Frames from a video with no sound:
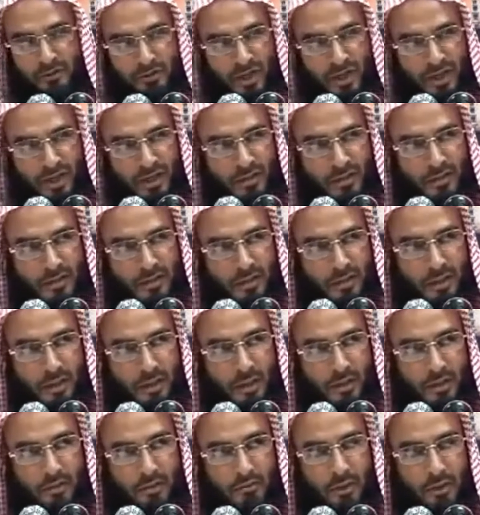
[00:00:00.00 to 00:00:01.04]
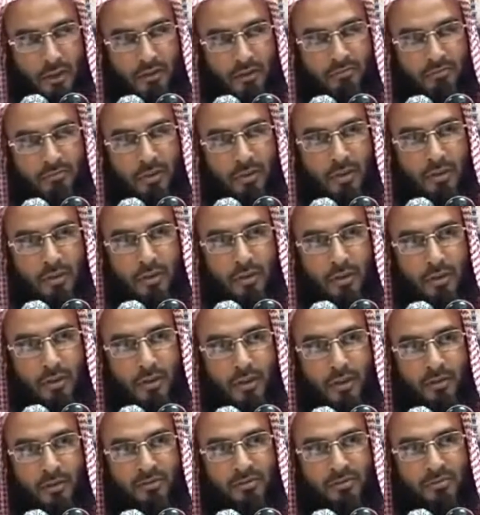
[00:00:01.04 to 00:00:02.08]
তো ওনাকে চেনেন ওনার
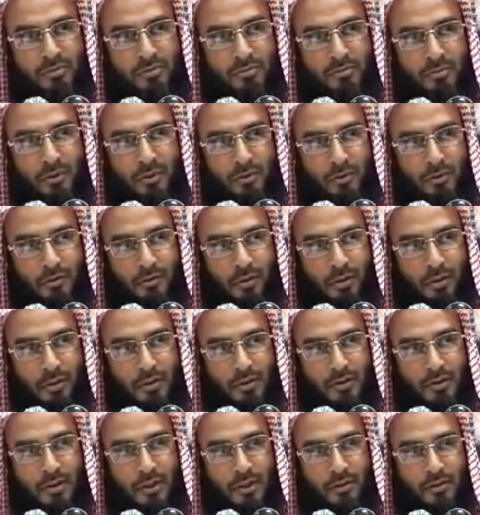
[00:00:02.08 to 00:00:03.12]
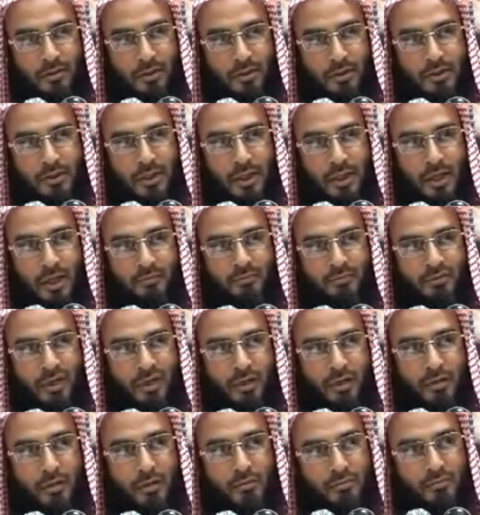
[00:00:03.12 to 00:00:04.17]
মেয়েটাকে আমি বিবাহ করার ইচ্ছা করেছি
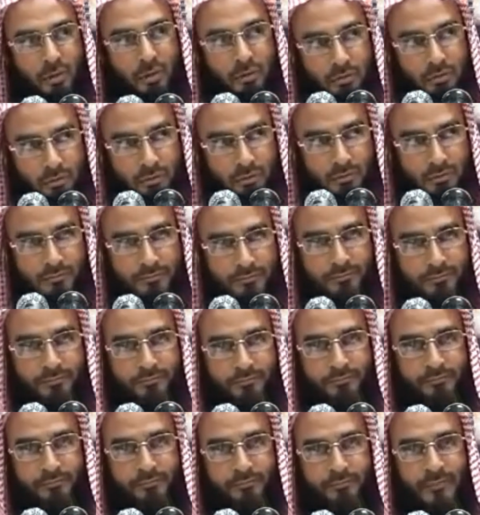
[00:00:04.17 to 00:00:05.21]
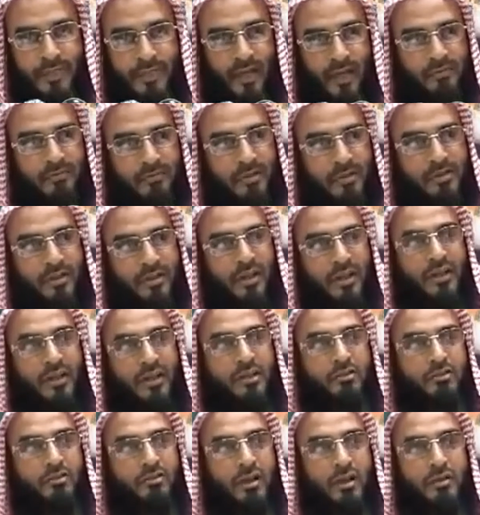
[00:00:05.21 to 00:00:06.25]
আপনার কি মত আমি জানি
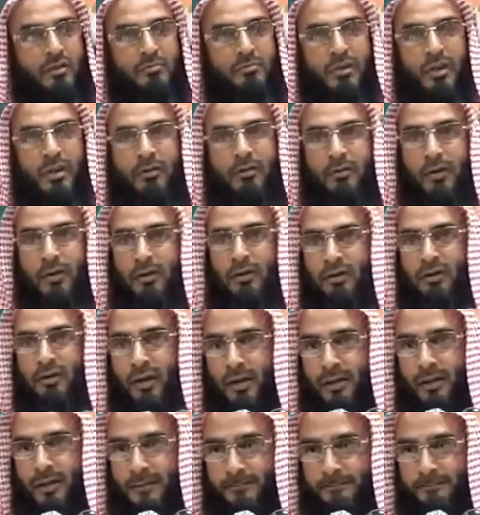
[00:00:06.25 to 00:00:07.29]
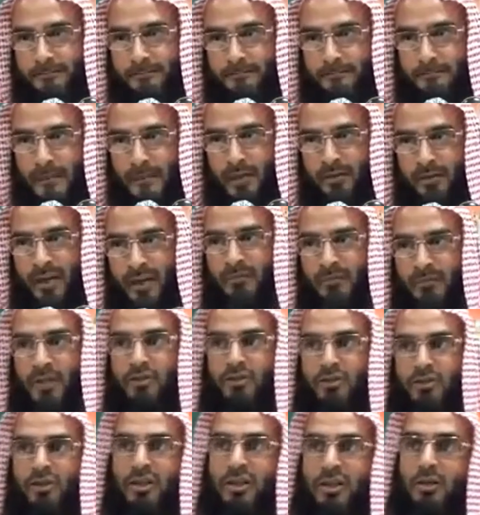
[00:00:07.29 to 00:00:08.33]
যে ওনার মেয়ে ভালো না এখন আমার
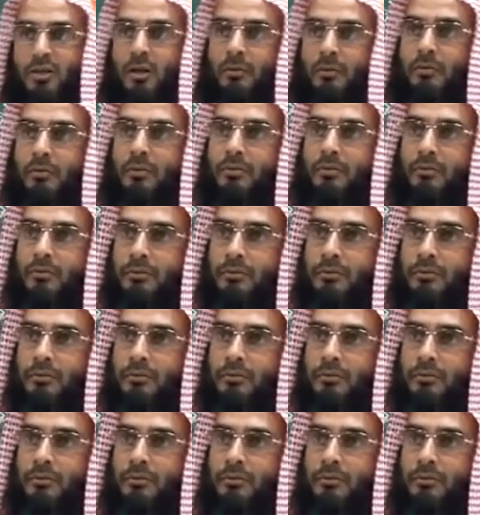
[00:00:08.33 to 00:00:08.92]
জন্য কি হবে